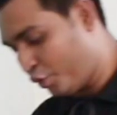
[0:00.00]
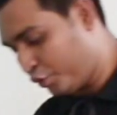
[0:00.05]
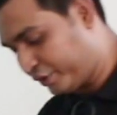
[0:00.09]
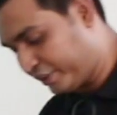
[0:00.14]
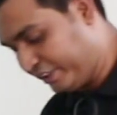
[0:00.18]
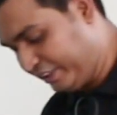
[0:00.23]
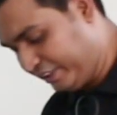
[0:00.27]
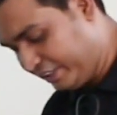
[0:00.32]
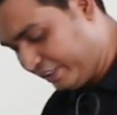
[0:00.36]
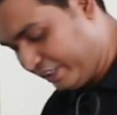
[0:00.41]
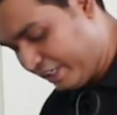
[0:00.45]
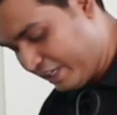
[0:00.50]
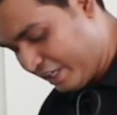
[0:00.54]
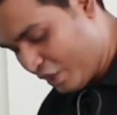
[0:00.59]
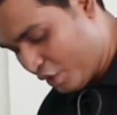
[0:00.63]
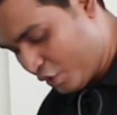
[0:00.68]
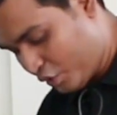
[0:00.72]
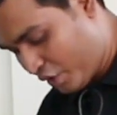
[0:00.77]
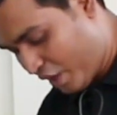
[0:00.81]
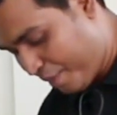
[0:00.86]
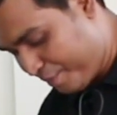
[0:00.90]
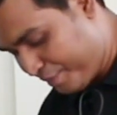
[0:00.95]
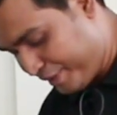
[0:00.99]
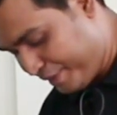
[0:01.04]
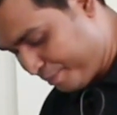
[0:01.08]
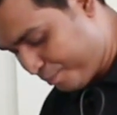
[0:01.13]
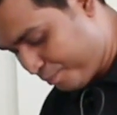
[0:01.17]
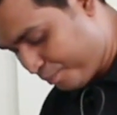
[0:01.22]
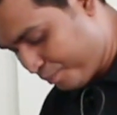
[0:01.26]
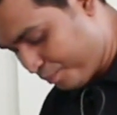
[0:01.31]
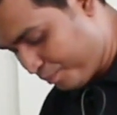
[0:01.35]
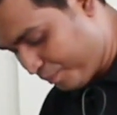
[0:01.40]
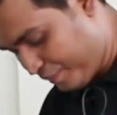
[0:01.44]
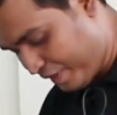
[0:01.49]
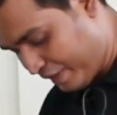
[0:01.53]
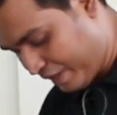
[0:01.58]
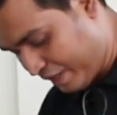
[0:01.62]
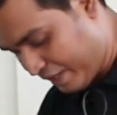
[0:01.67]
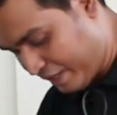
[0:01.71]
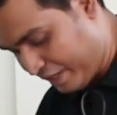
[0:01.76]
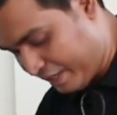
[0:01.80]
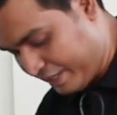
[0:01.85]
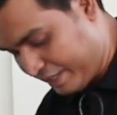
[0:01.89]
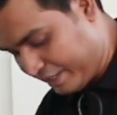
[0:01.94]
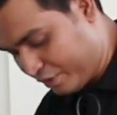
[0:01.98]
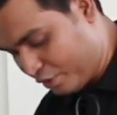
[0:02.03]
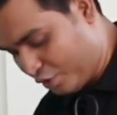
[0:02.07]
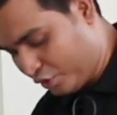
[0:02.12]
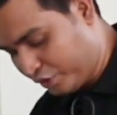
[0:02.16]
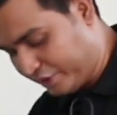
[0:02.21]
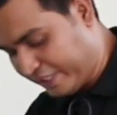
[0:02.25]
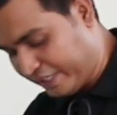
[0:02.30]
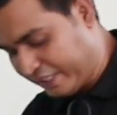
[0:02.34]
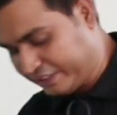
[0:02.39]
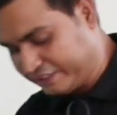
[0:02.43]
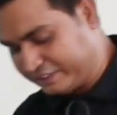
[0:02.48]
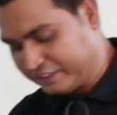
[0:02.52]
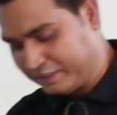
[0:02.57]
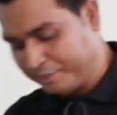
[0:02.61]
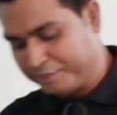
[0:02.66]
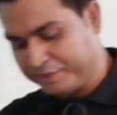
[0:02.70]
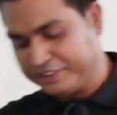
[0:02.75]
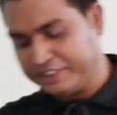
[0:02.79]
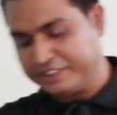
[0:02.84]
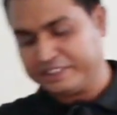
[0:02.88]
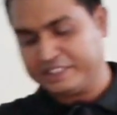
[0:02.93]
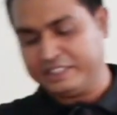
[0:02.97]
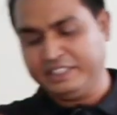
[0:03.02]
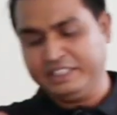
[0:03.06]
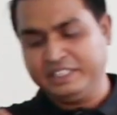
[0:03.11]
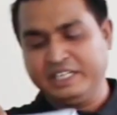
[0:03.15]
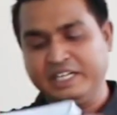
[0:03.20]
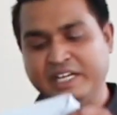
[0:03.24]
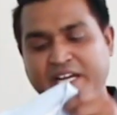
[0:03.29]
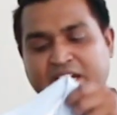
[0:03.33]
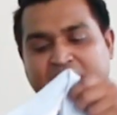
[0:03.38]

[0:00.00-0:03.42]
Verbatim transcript: যে দেখালাম যে এখানে দেখতে পাচ্ছেন যে এখানে এই ইউএস